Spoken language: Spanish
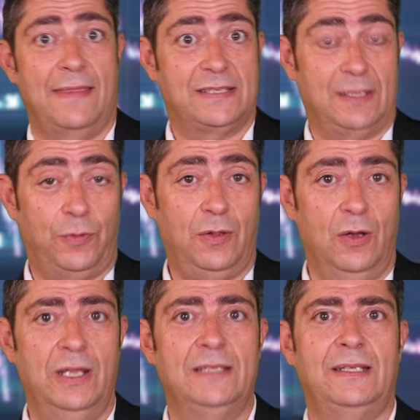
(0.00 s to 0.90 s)
La
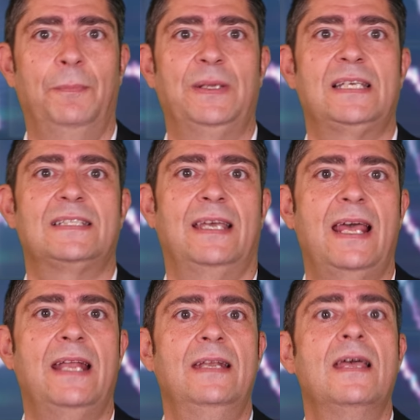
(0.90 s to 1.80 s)
distribución entre empresas de
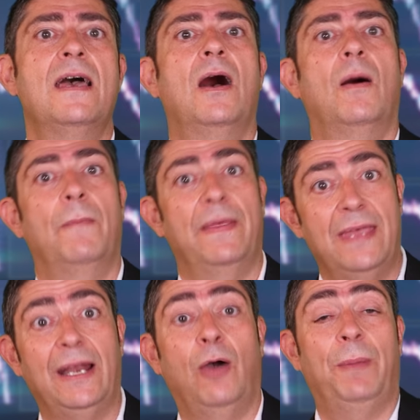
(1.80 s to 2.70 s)
gran,
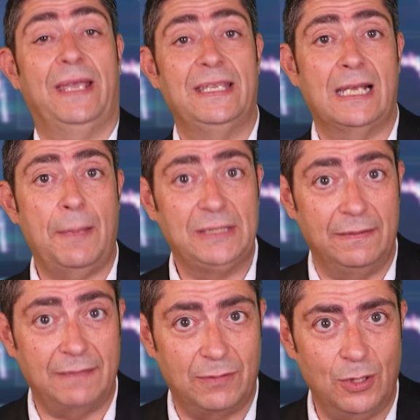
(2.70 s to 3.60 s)
mediana o pequeña
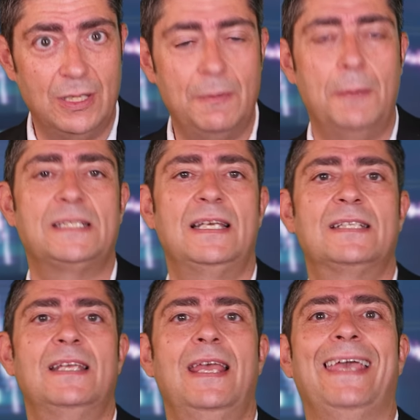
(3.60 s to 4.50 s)
capitalización debe
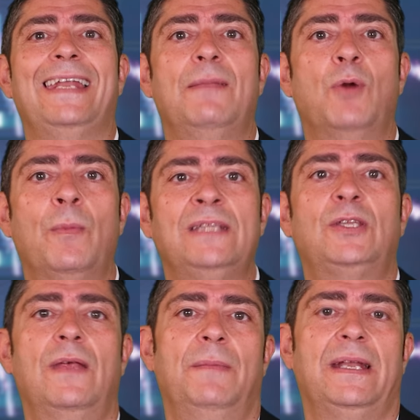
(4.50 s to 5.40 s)
basarse en el
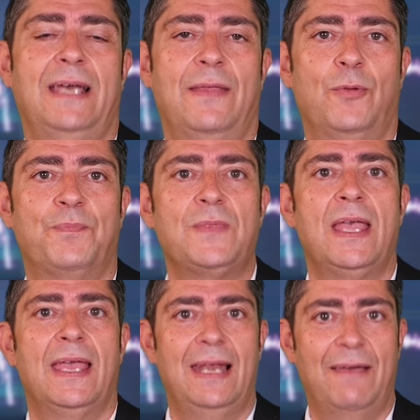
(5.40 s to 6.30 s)
momento del mercado,
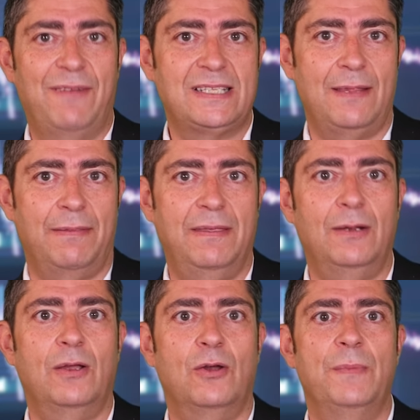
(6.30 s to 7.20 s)
en la fase de
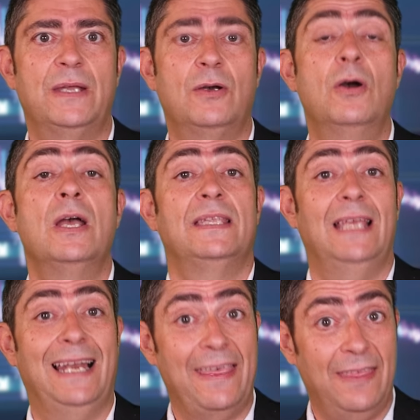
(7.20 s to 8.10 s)
ciclo económico
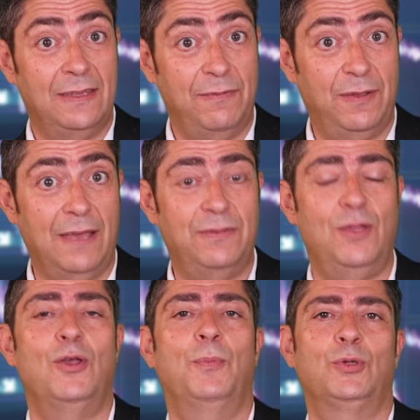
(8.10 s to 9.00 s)
y en la
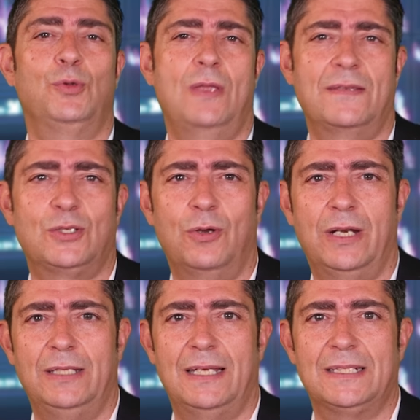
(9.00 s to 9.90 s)
identificación de oportunidades
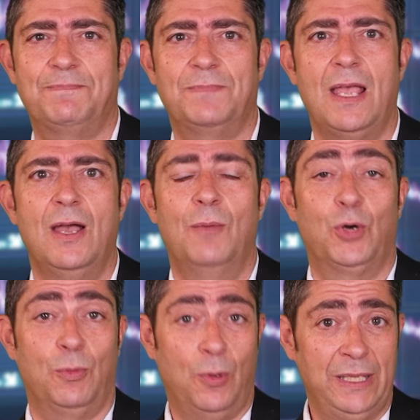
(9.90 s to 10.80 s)
concretas.
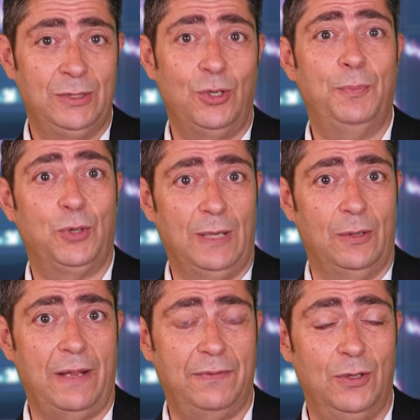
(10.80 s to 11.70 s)
Por momento y por
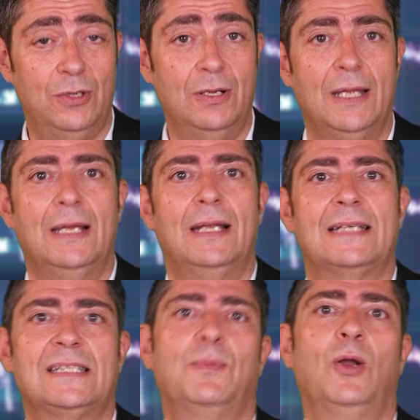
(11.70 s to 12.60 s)
valoración,
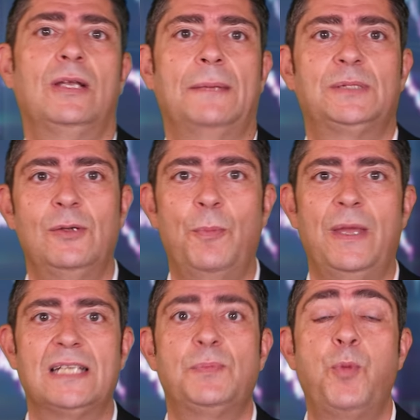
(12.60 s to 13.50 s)
las small caps
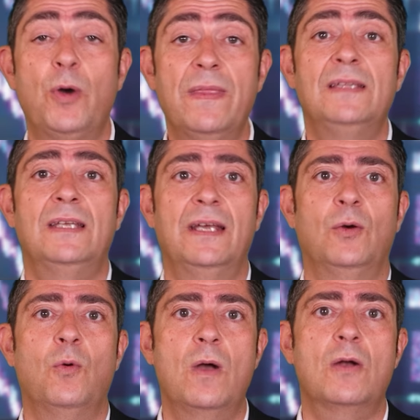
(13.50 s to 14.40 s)
europeas pueden
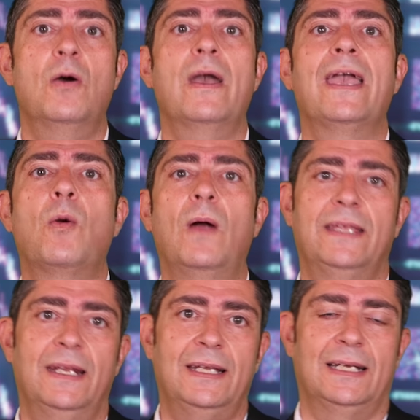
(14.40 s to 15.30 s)
tener un hueco en
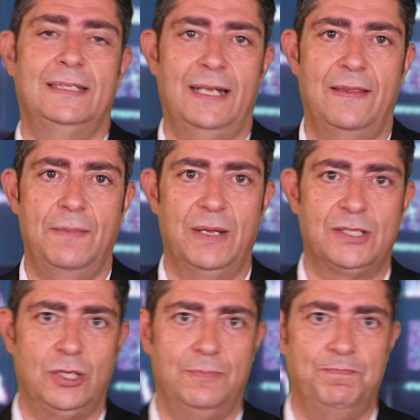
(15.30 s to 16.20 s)
cualquier cartera de inversión.